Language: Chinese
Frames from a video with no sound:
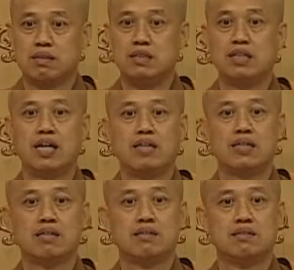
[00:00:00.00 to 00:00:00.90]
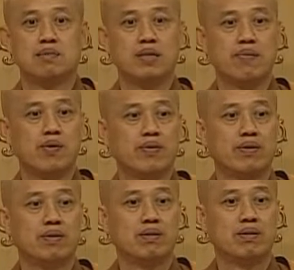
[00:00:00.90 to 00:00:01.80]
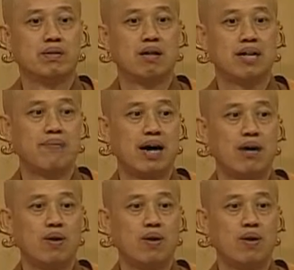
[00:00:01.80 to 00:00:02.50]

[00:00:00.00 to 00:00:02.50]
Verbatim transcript: 你今天怎么那么……要干嘛？